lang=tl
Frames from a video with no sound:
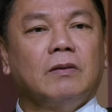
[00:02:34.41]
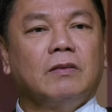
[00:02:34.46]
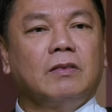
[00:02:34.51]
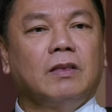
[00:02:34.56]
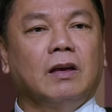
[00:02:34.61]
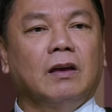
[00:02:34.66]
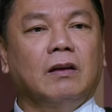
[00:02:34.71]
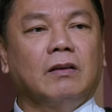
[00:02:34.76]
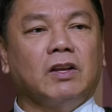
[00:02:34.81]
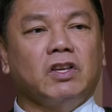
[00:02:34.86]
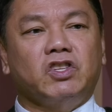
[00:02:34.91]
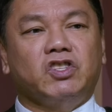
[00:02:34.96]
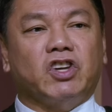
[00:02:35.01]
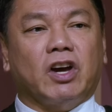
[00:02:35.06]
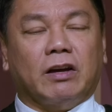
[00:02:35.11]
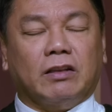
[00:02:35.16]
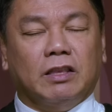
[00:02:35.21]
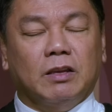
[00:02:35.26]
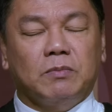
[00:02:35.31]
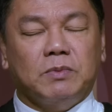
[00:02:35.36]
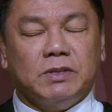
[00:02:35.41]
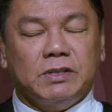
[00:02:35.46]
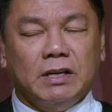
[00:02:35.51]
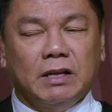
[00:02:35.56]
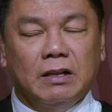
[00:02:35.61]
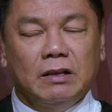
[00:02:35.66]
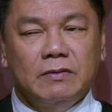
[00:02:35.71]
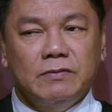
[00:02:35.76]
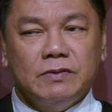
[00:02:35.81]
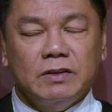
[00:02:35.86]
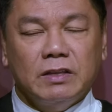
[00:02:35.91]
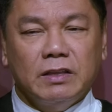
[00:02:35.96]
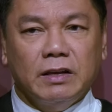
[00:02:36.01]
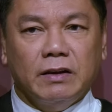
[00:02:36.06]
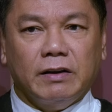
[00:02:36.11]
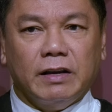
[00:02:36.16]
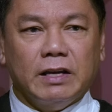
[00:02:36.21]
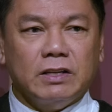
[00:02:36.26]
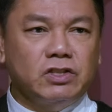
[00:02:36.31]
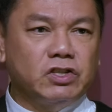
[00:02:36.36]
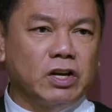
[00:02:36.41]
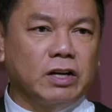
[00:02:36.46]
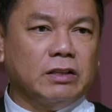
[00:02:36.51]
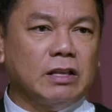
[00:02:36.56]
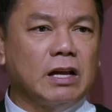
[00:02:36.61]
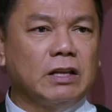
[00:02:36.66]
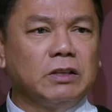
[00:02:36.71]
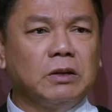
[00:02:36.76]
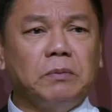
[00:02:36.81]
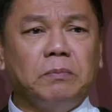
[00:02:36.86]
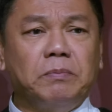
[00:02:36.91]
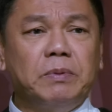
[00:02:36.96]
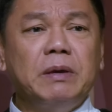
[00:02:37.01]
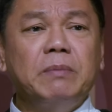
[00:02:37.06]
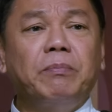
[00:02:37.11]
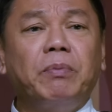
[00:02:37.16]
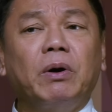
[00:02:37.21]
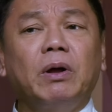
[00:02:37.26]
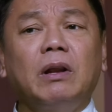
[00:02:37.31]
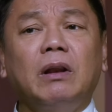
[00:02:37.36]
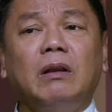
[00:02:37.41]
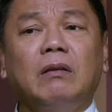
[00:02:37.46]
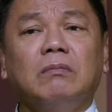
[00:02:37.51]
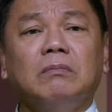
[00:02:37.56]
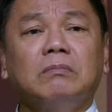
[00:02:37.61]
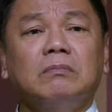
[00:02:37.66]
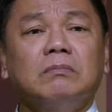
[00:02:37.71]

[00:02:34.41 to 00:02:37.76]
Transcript: They reject themselves and they reject other people.